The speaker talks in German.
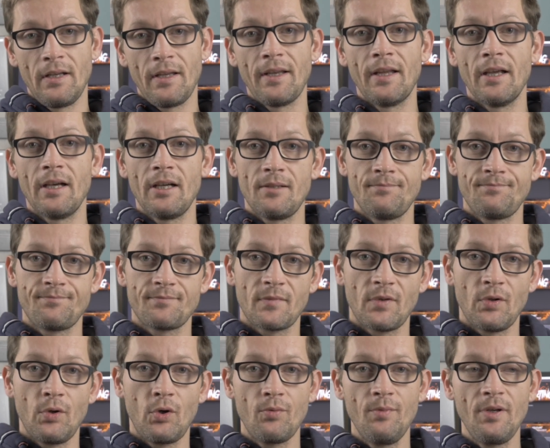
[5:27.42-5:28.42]
Ja,
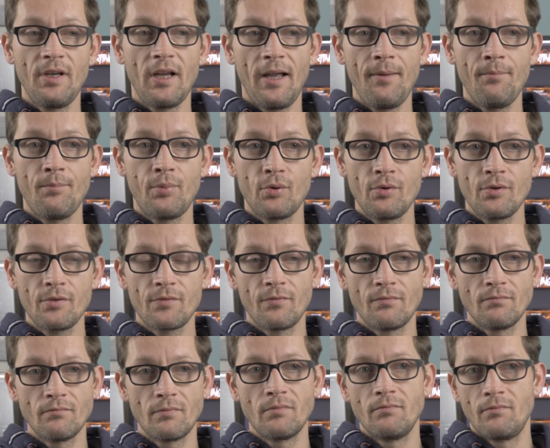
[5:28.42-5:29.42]
noch mit ein Punkt,
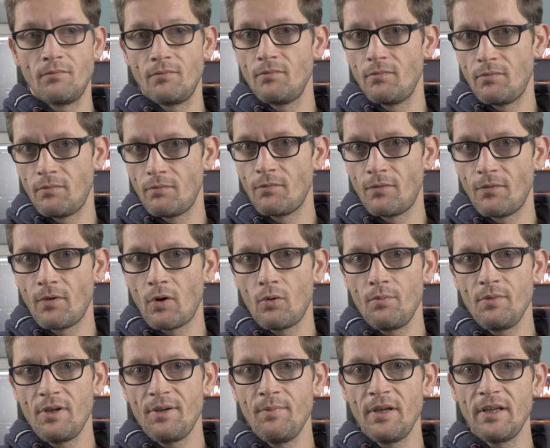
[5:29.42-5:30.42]

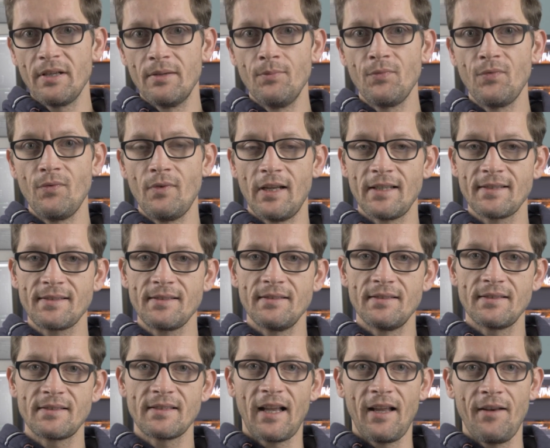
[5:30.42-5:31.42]
warum ich mich impfen lasse,
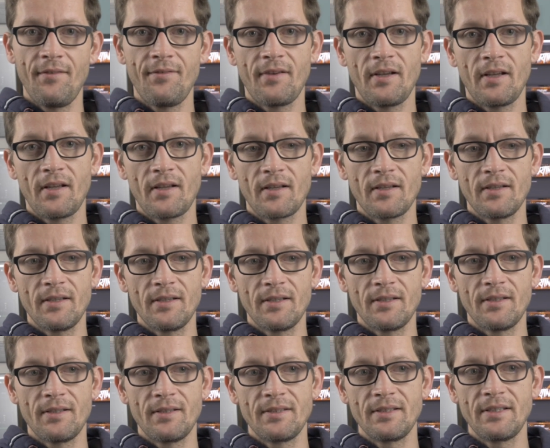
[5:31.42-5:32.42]
ist einfach
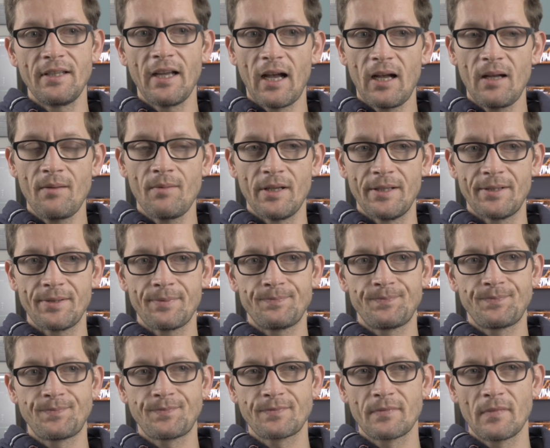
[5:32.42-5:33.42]
äh, die Arbeit.
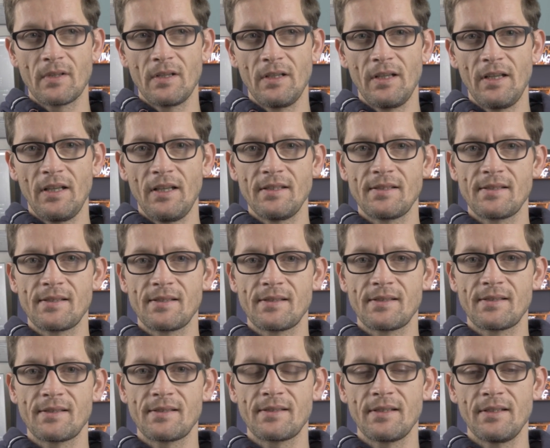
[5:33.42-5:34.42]

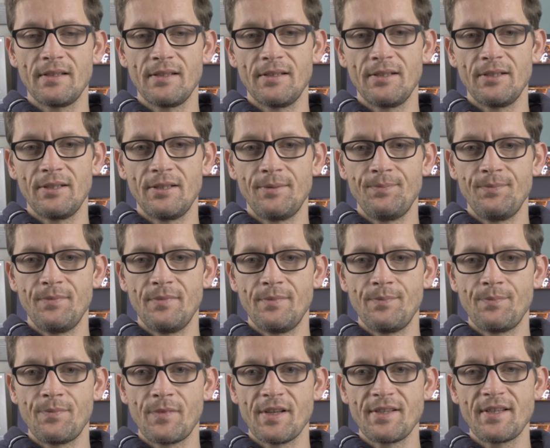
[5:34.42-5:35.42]
Es
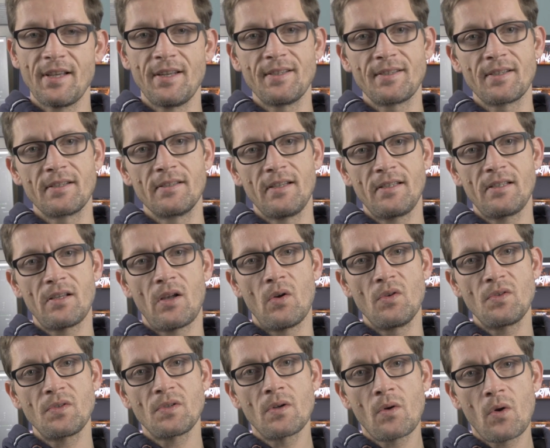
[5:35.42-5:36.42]
ähm, ist ja das Gesetz
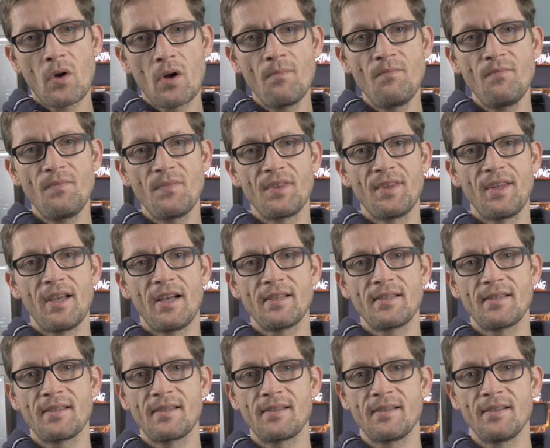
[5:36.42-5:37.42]
rausgekommen,
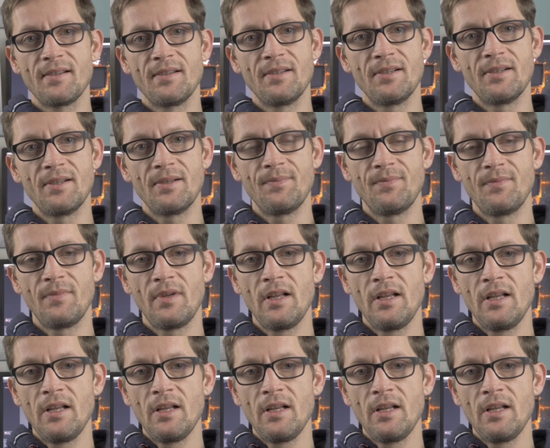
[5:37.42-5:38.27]
dass ähm,